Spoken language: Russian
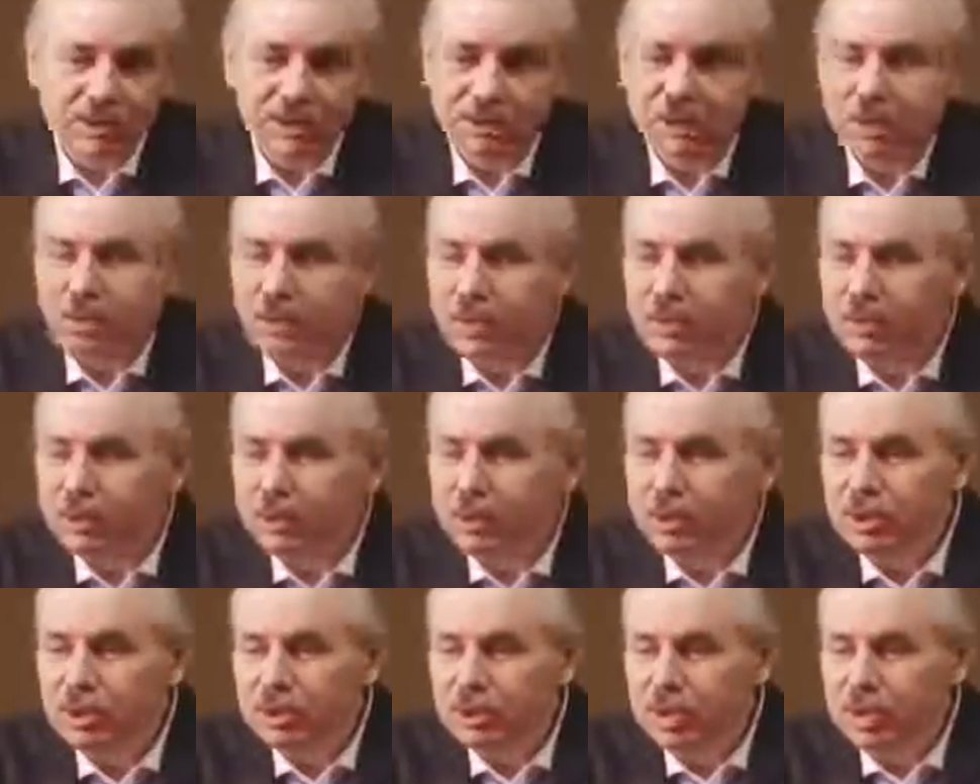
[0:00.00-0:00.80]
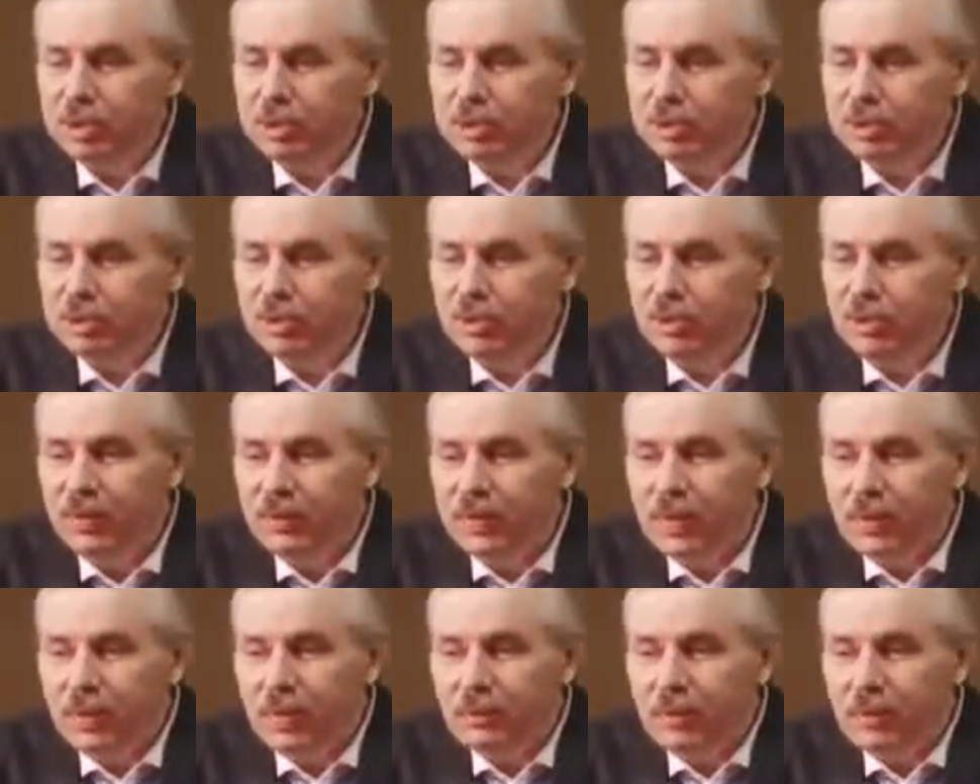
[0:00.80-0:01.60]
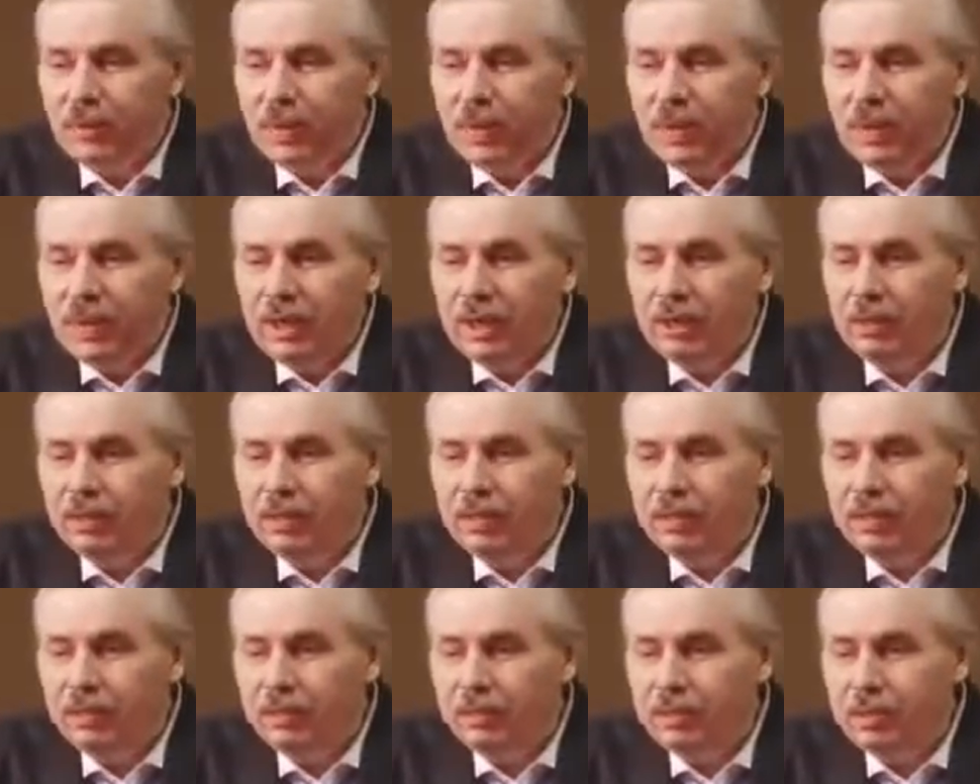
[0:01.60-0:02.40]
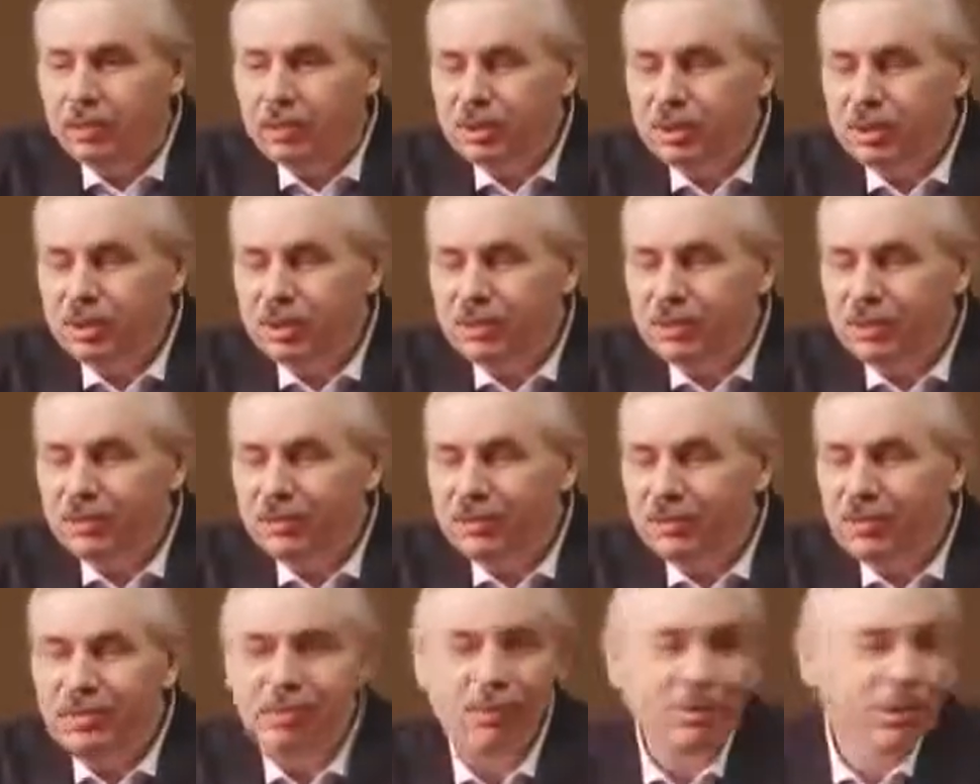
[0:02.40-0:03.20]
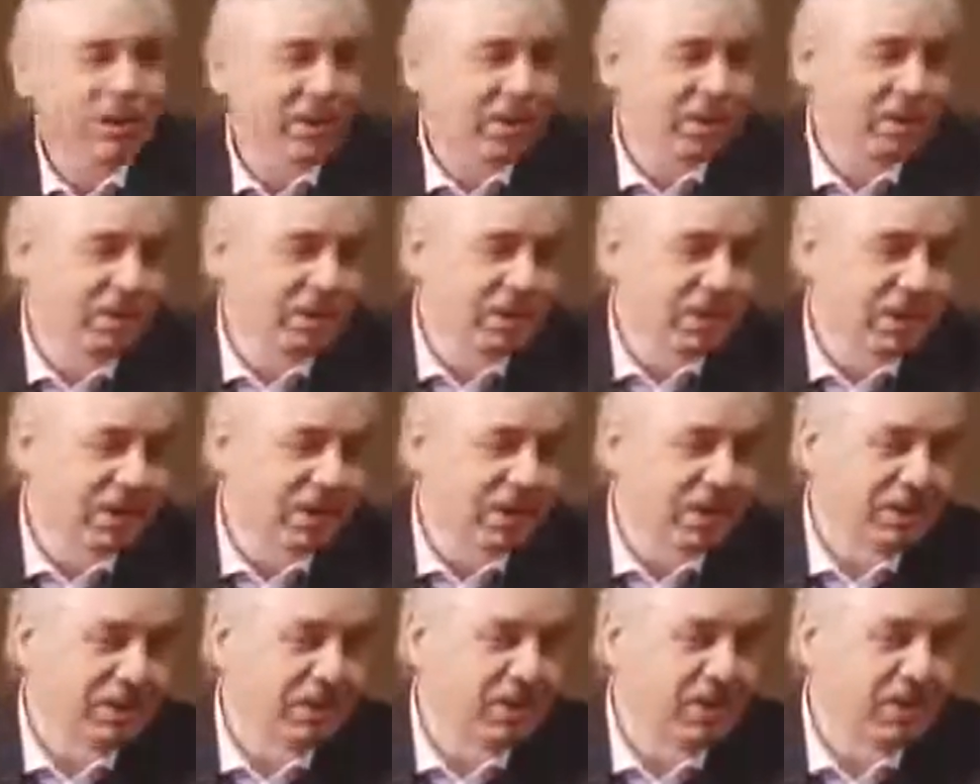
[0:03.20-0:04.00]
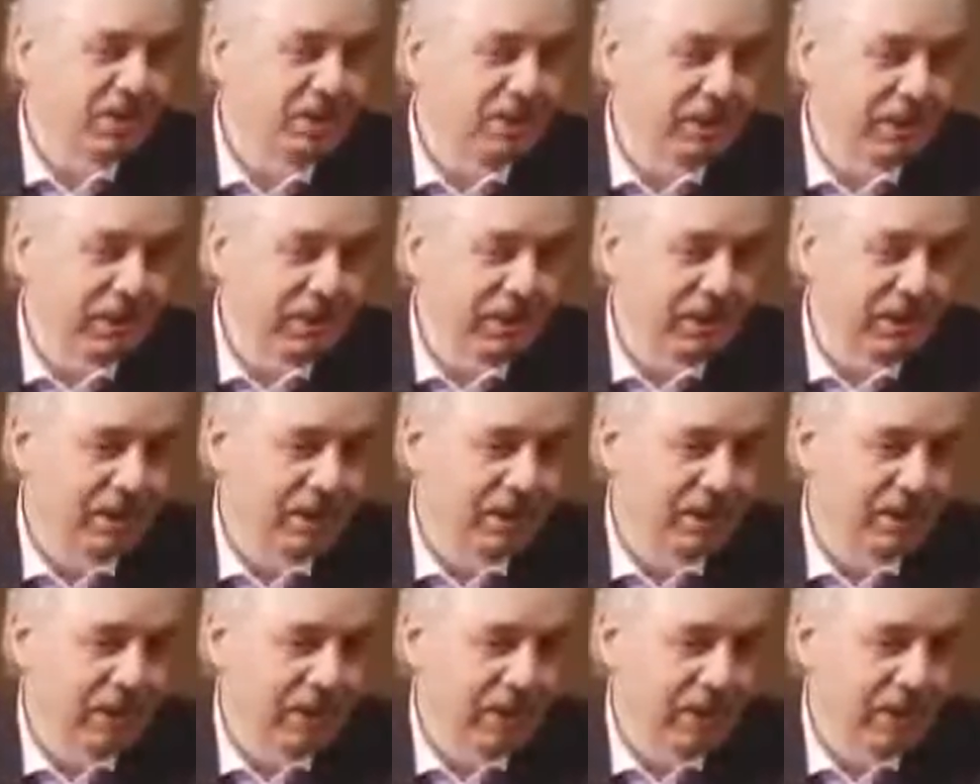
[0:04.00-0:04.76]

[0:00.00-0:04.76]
Чиновник, который считает, что люди, живущие в его регионе, это его рабы –